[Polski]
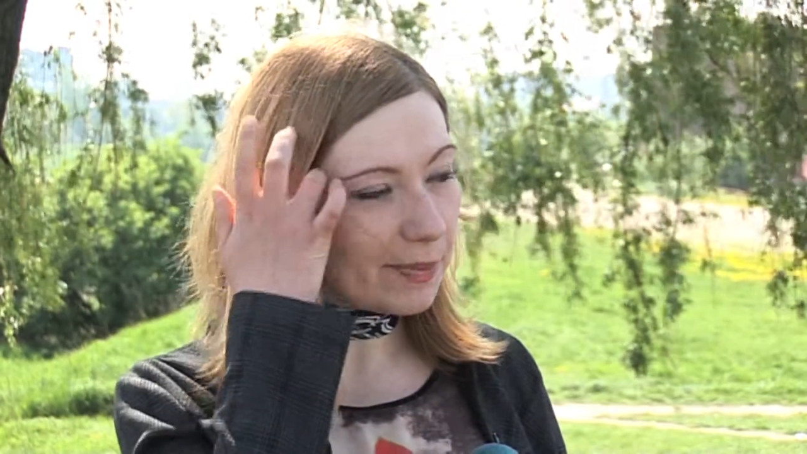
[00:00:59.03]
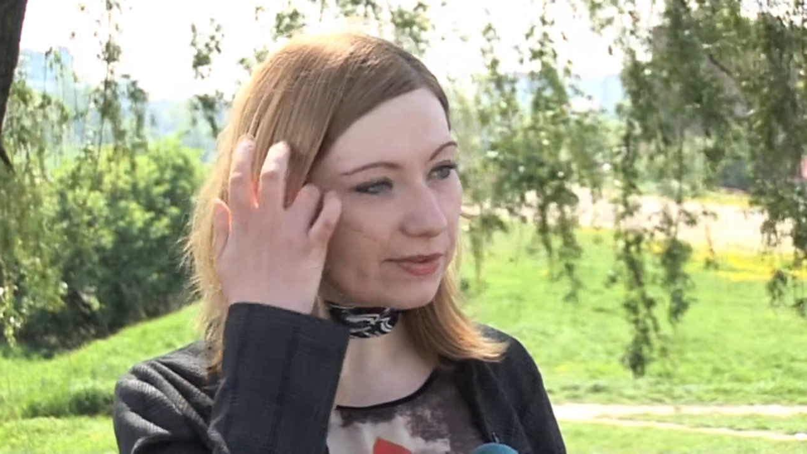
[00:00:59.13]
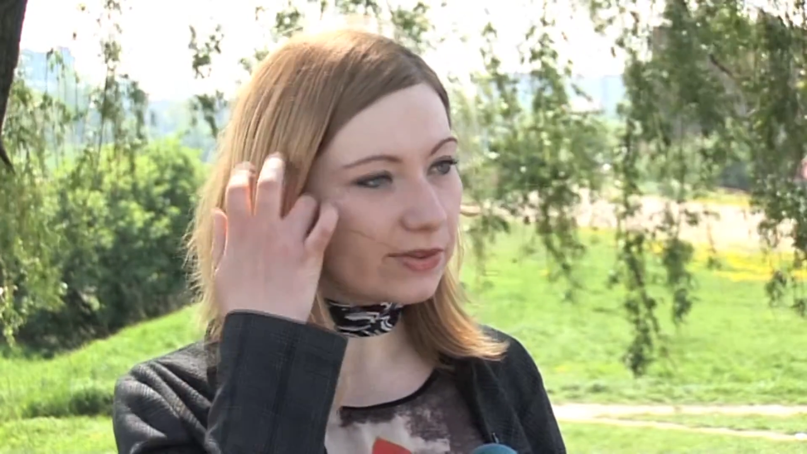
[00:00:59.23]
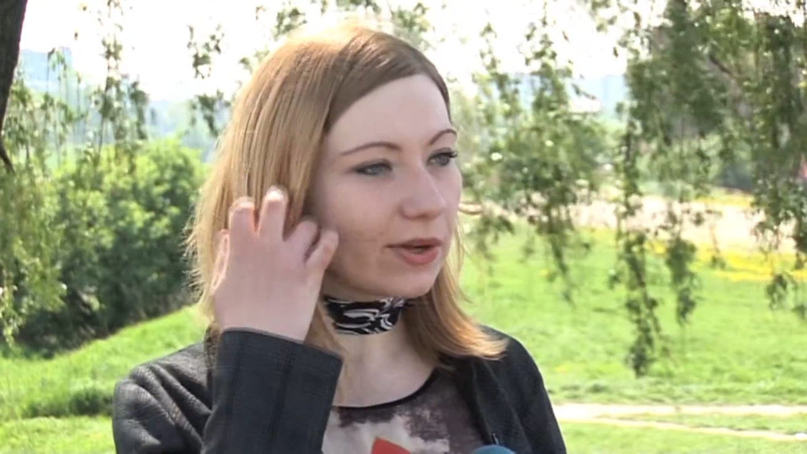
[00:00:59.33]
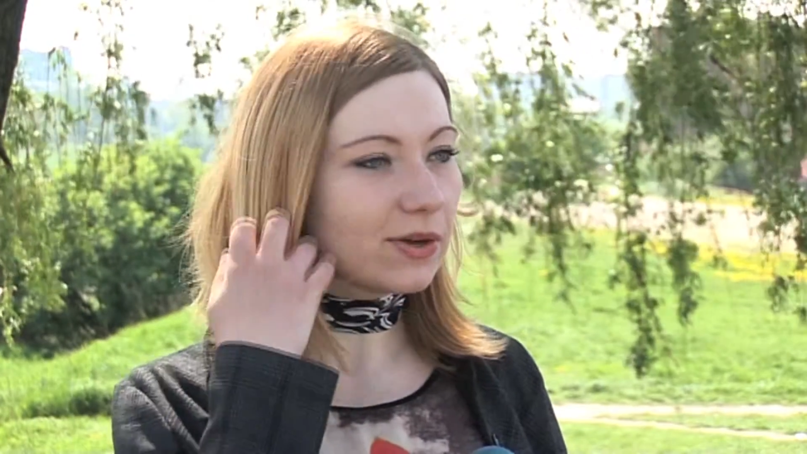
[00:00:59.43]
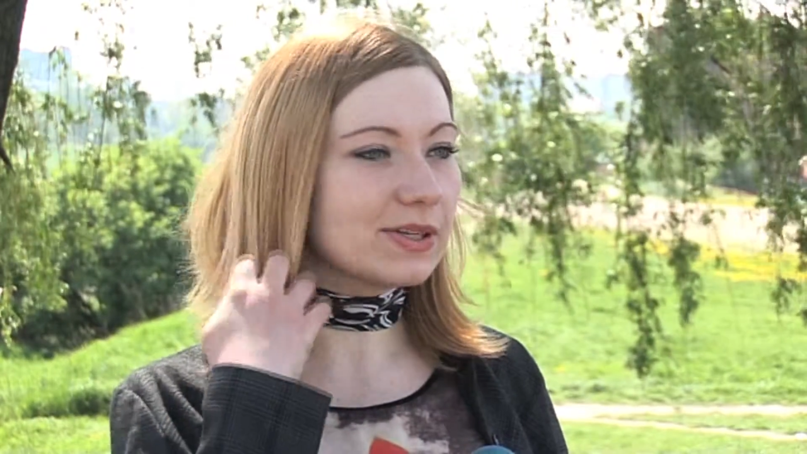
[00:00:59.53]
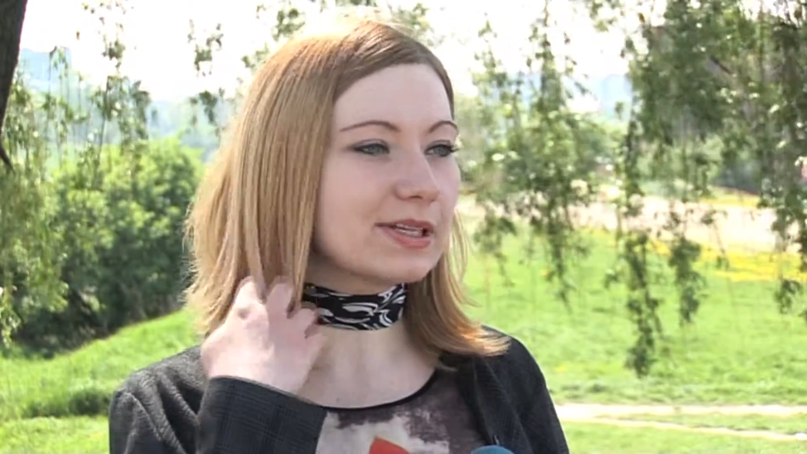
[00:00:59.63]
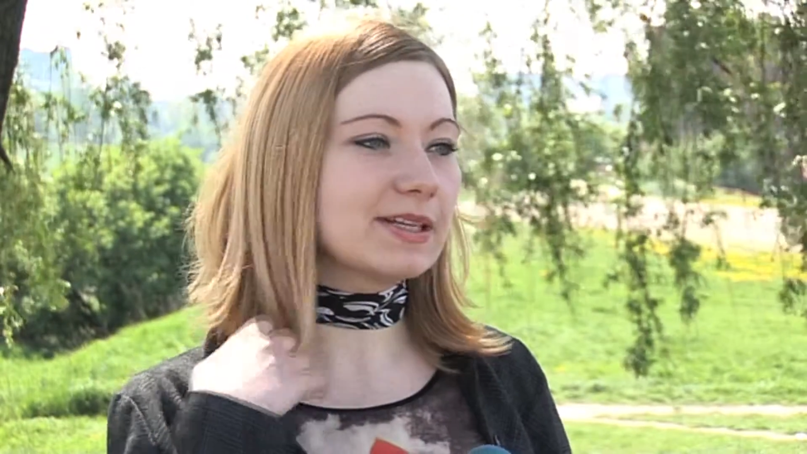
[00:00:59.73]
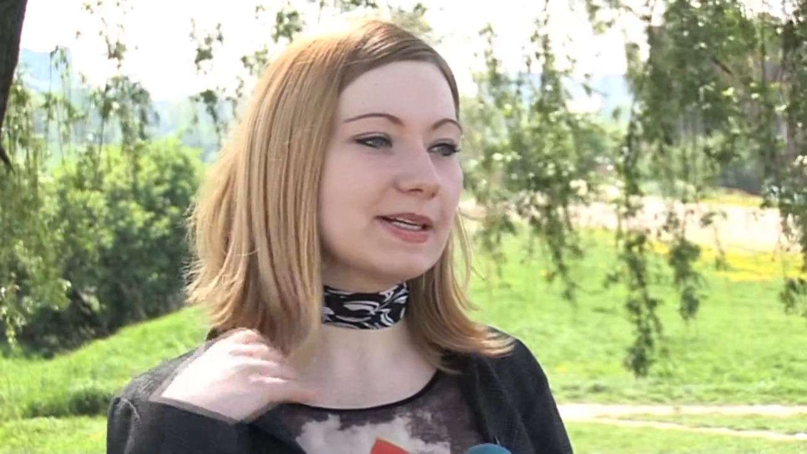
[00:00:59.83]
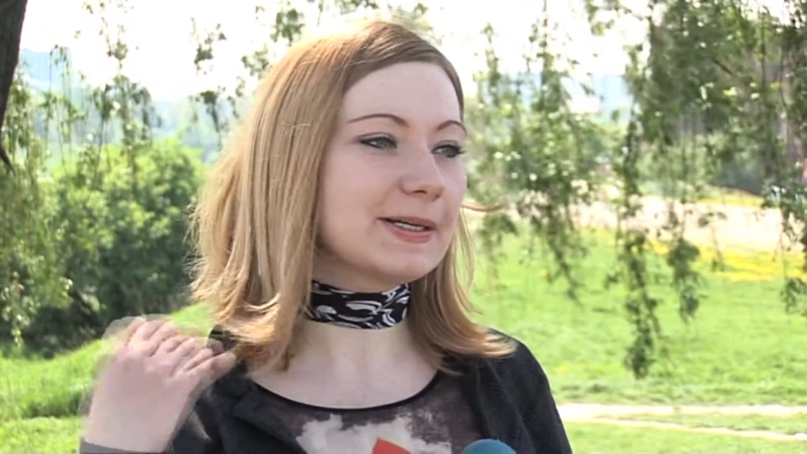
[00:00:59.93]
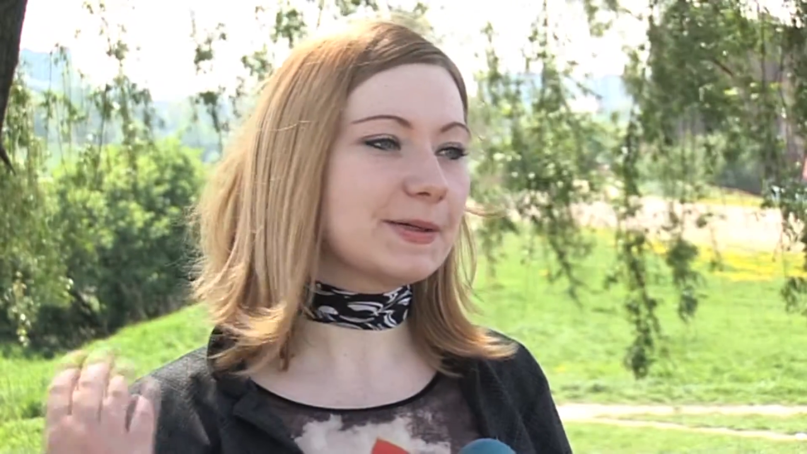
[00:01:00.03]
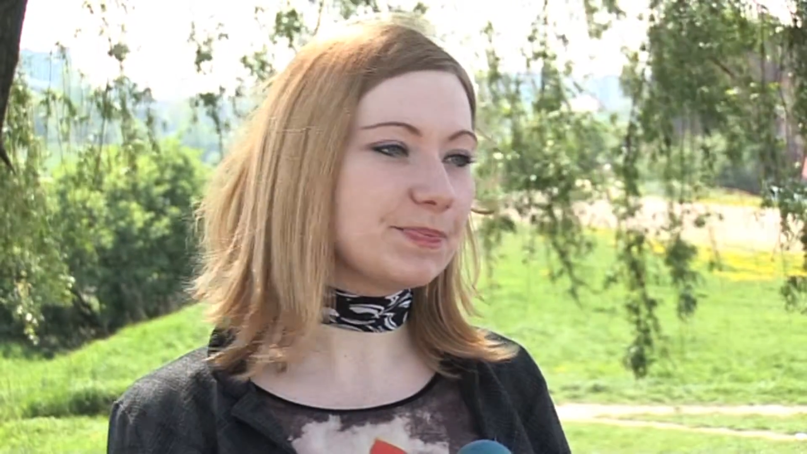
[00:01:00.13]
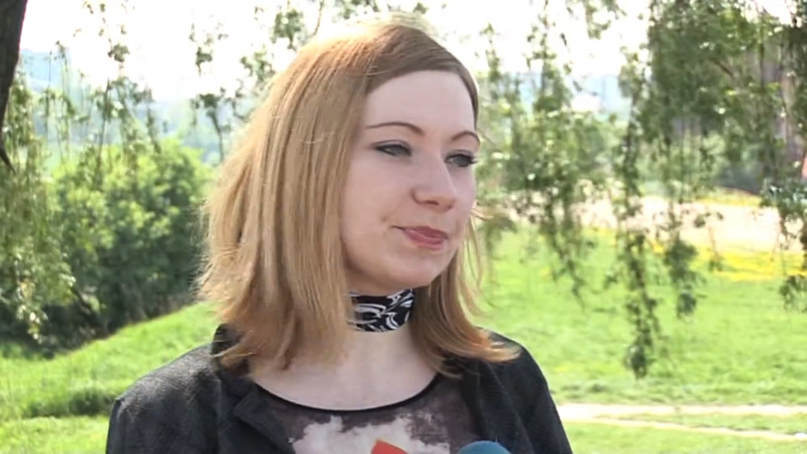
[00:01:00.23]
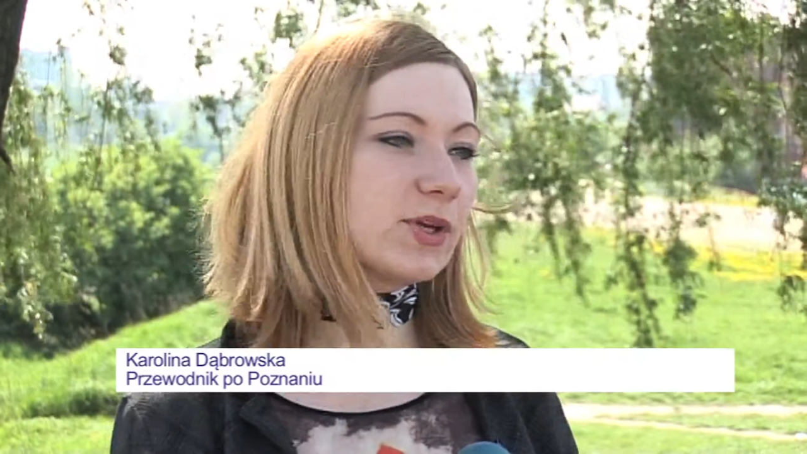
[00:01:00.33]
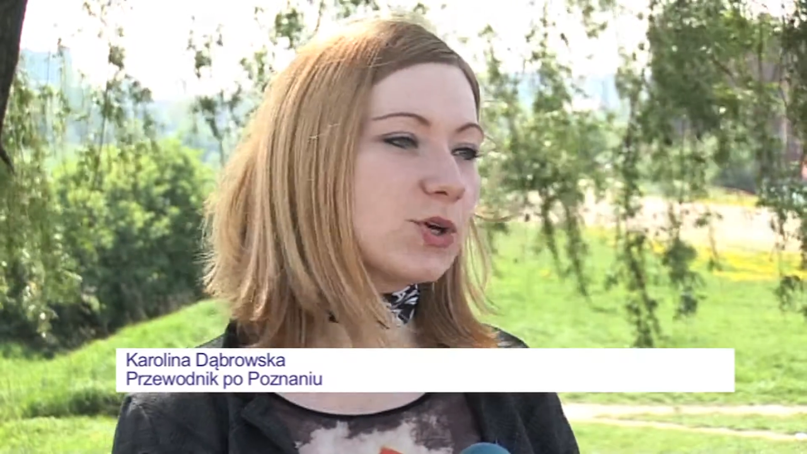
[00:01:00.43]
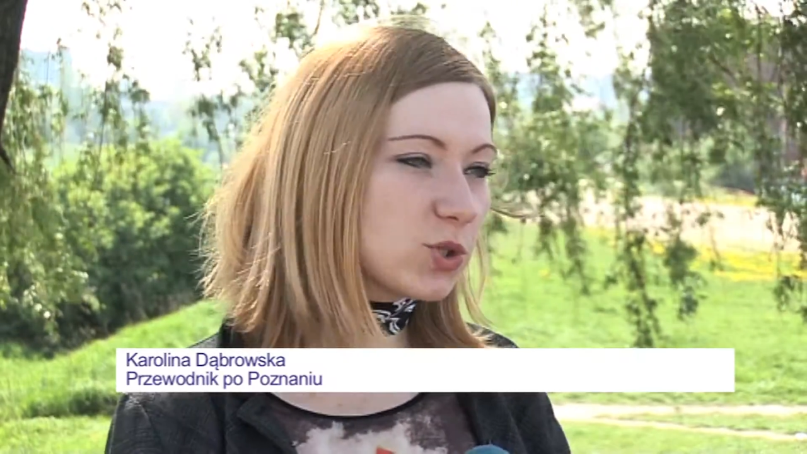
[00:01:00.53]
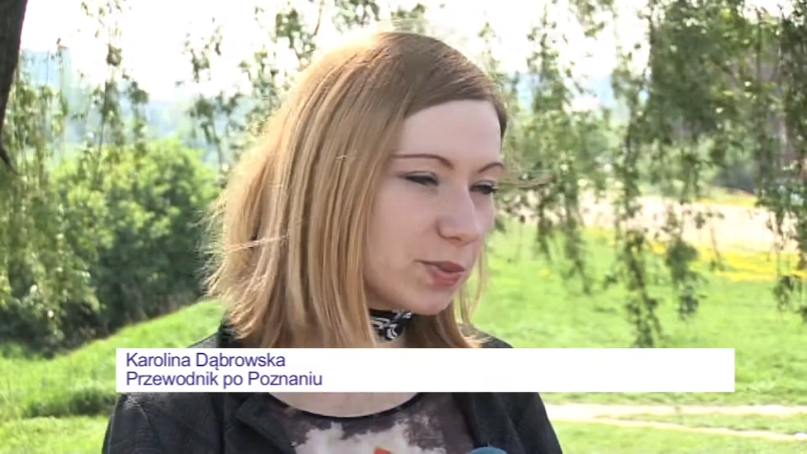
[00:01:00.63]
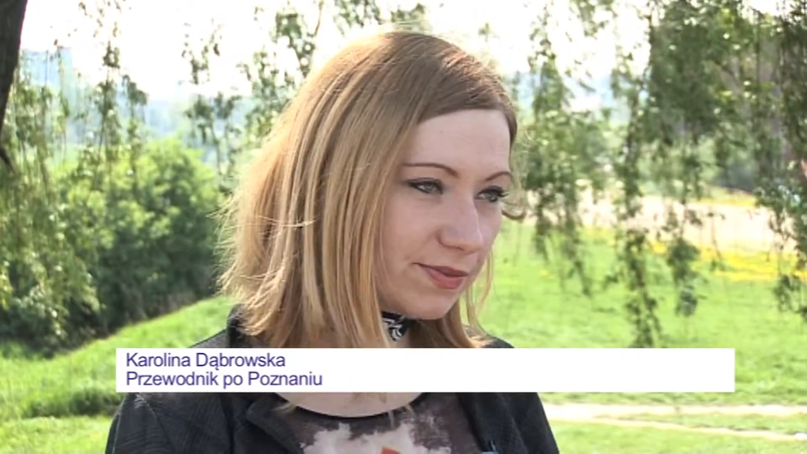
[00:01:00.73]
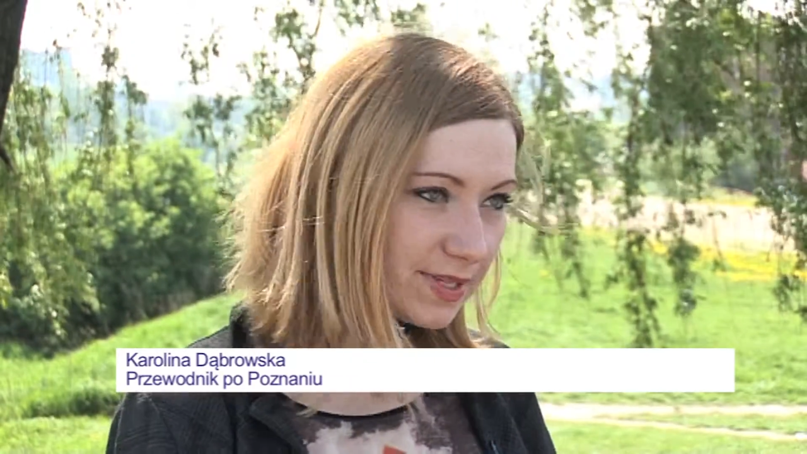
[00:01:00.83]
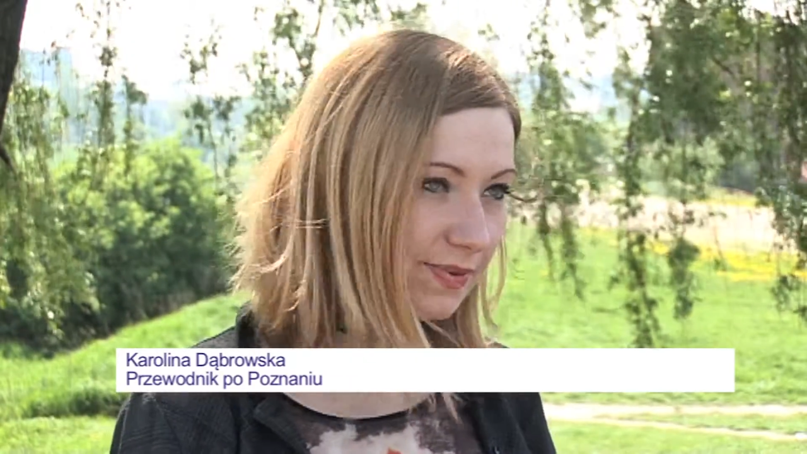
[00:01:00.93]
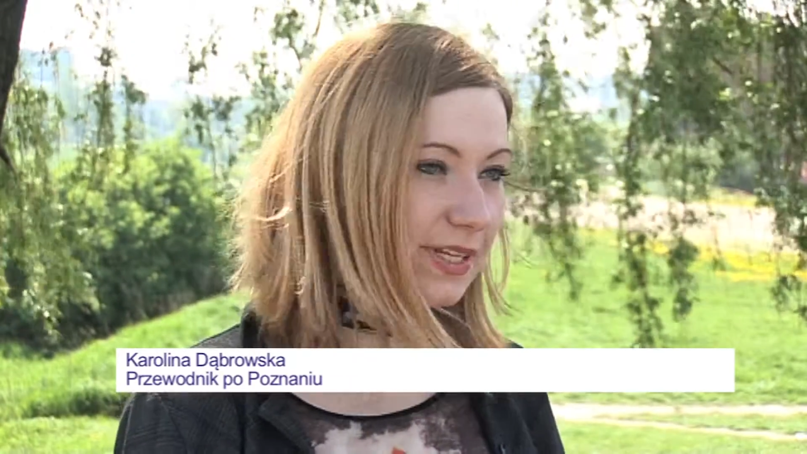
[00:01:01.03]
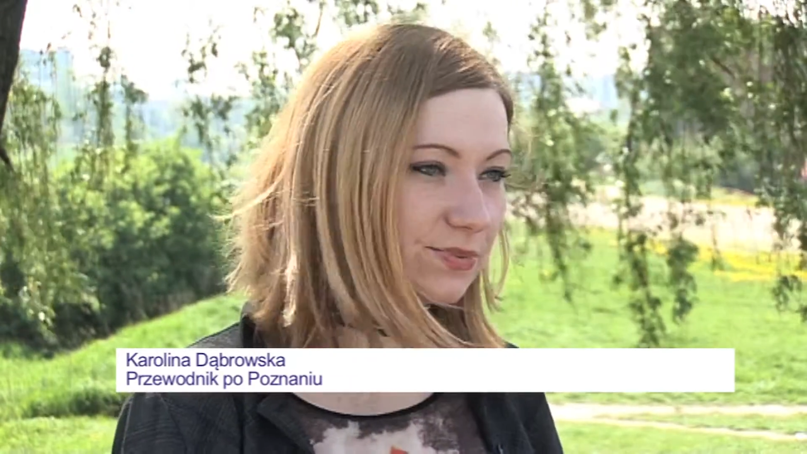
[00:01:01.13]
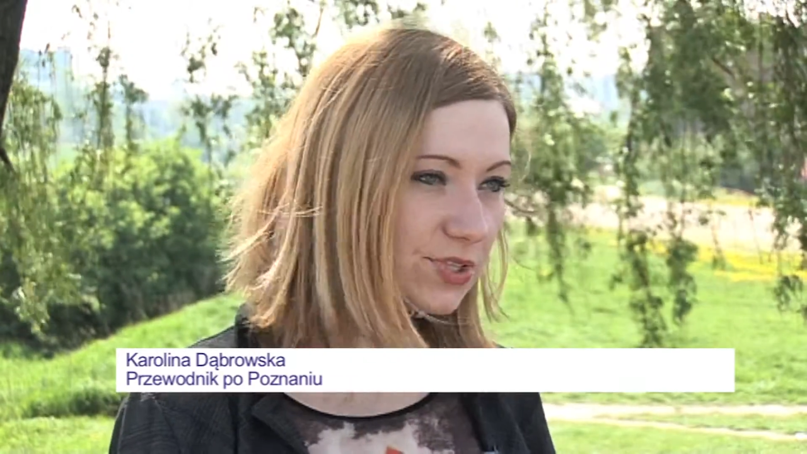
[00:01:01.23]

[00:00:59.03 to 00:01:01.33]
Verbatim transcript: pewno Kościół pod wezwaniem